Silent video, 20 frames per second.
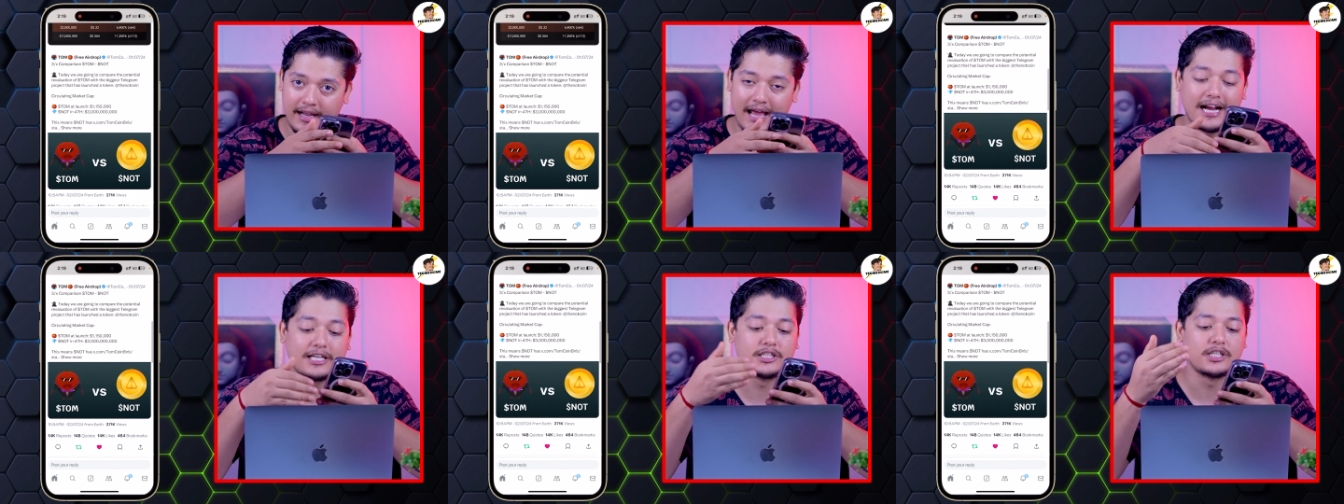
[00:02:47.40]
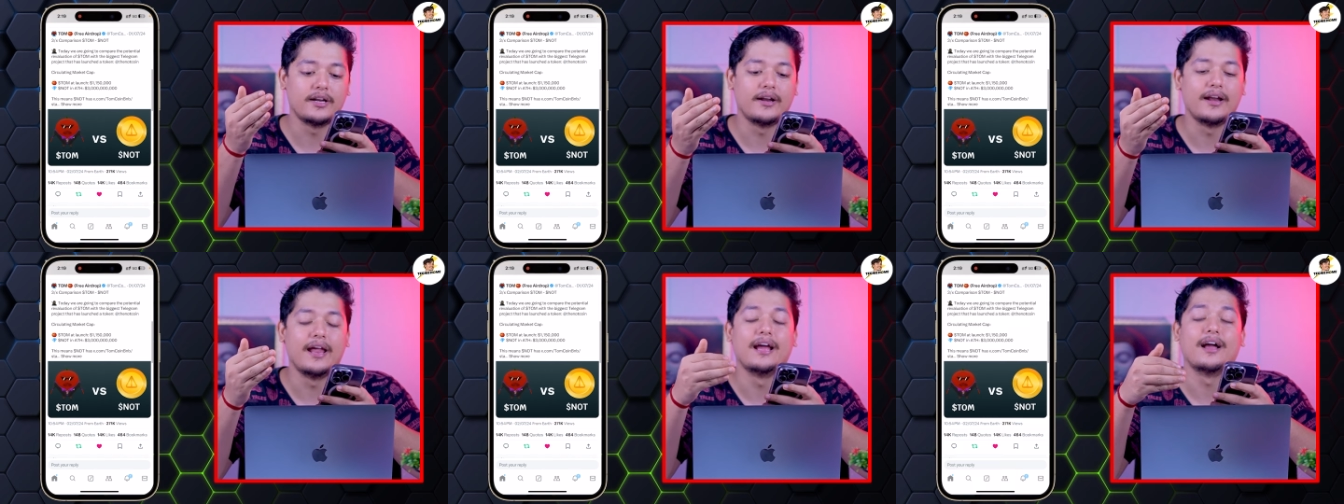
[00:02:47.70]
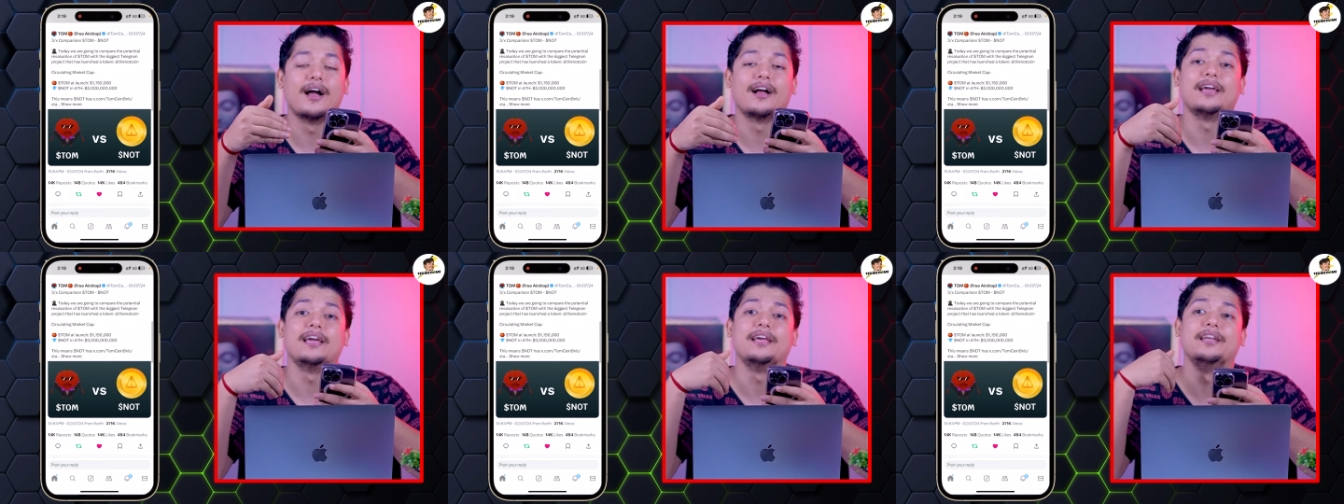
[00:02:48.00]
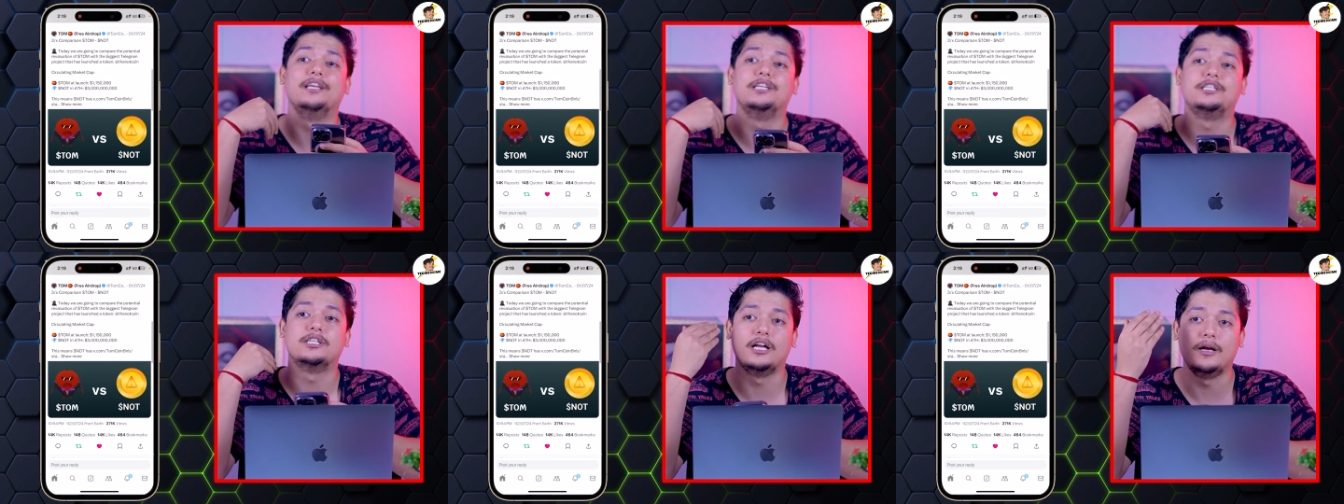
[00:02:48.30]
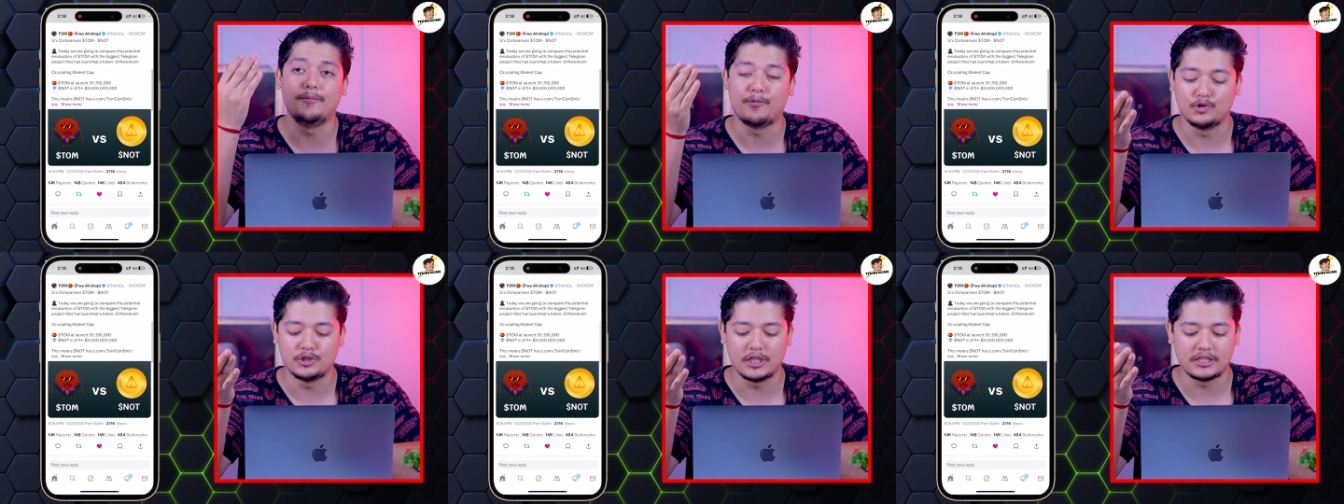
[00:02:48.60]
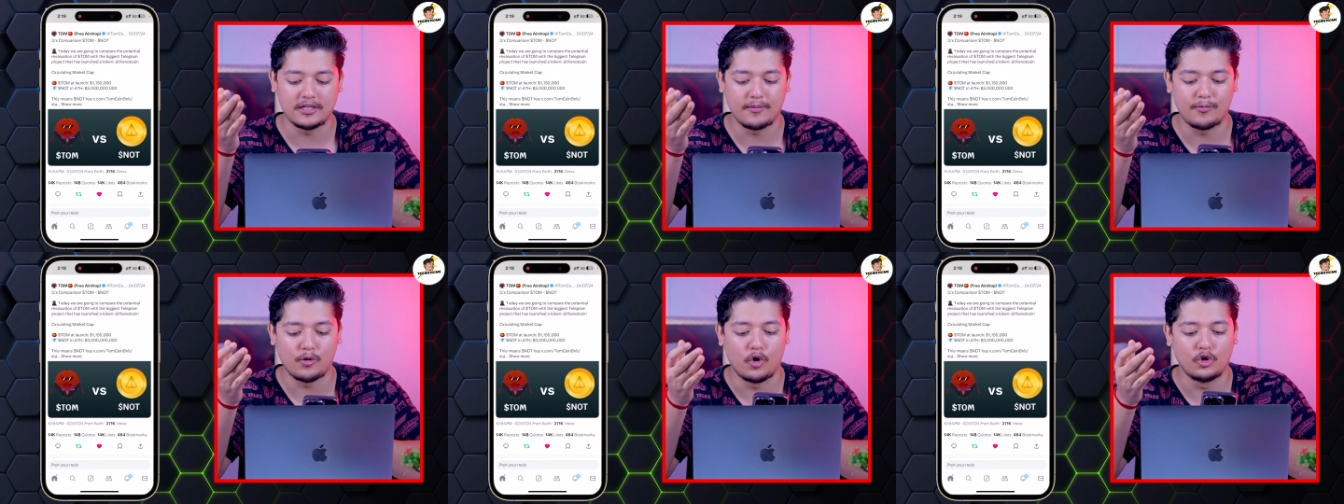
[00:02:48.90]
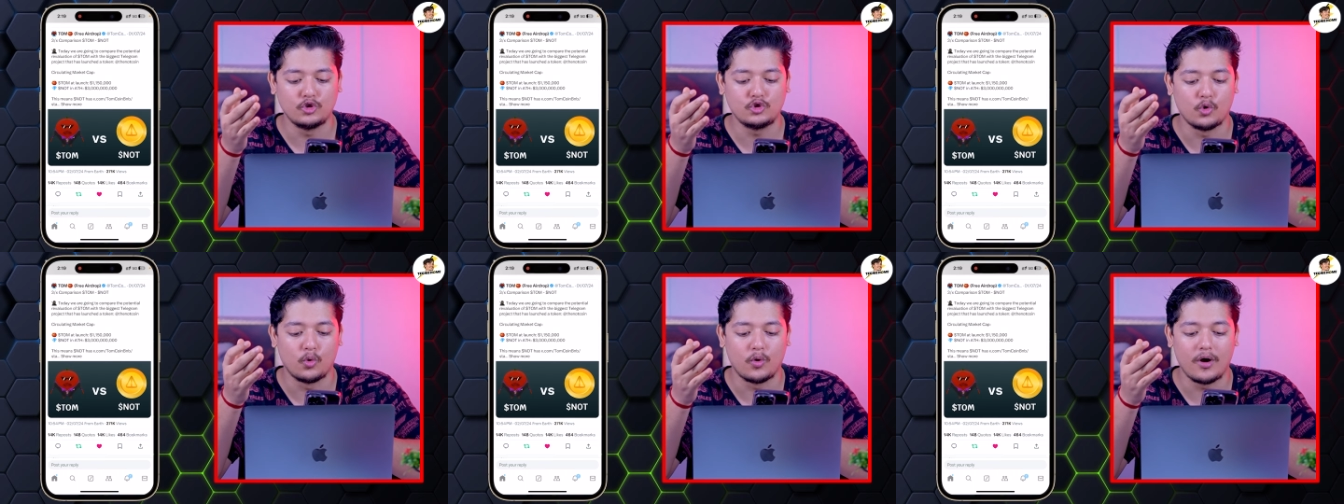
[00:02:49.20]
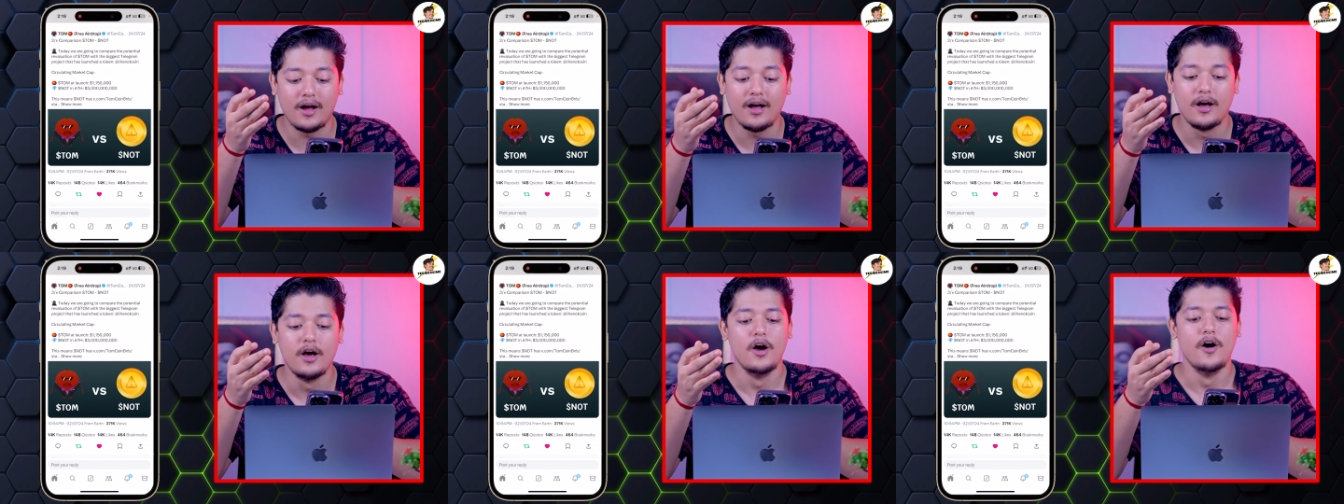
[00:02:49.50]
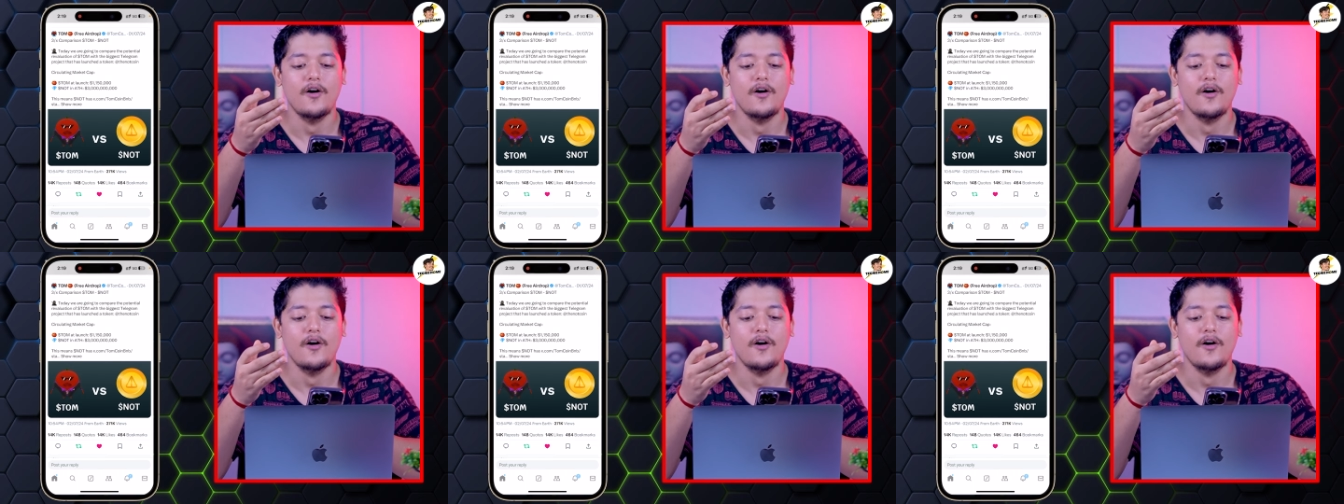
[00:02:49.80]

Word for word: एक्शन रहेगा कि इनिशियली प्रोजेक्ट जब लॉन्च होगा